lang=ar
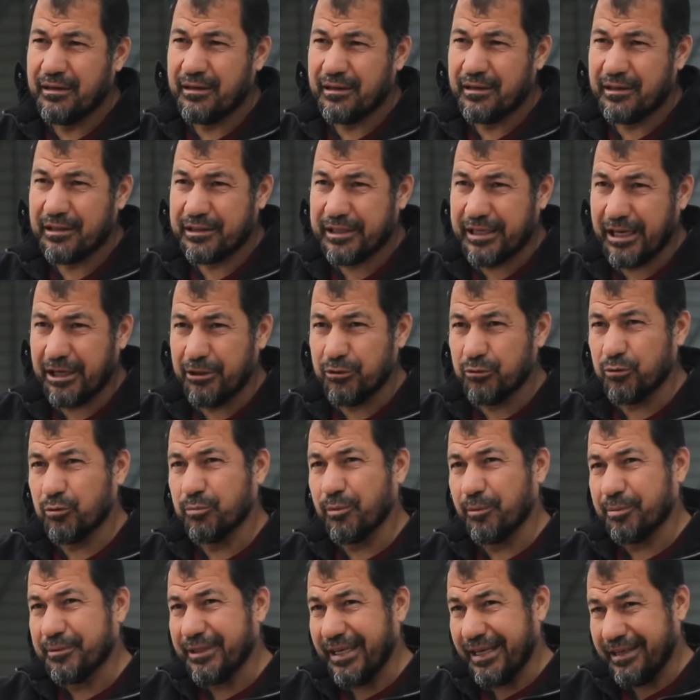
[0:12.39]
آه،
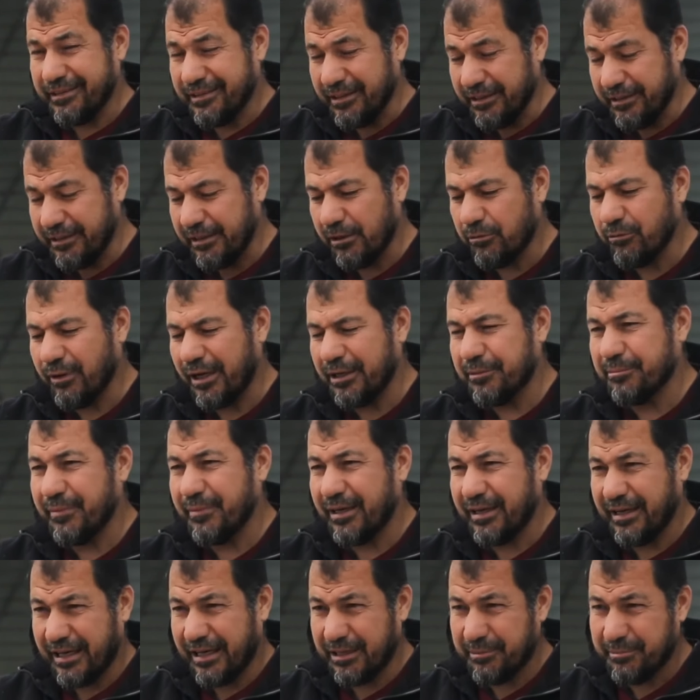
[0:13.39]
كانوا مبتعدين نوعا
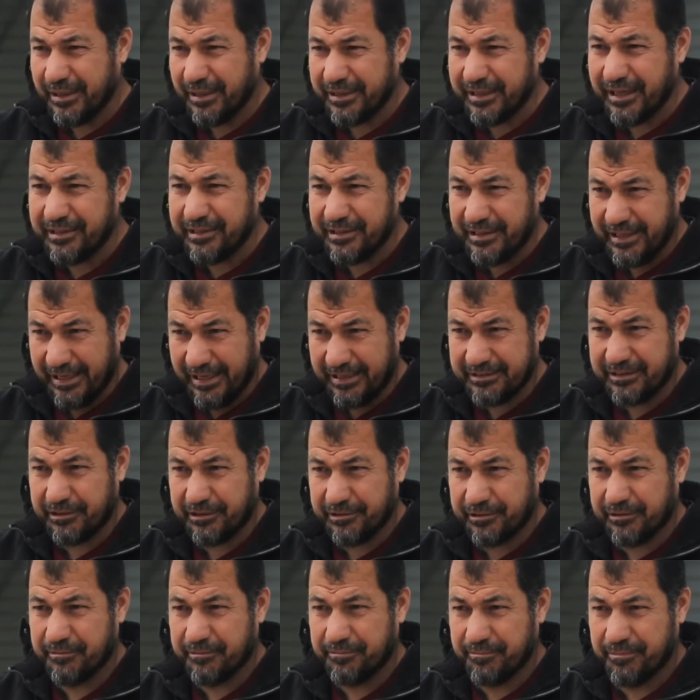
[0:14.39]
ما عن مكان
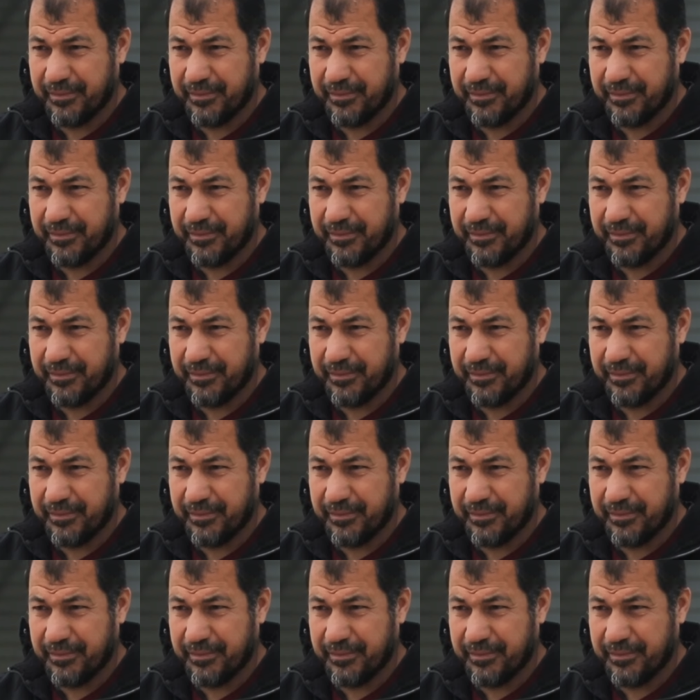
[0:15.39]
الحدث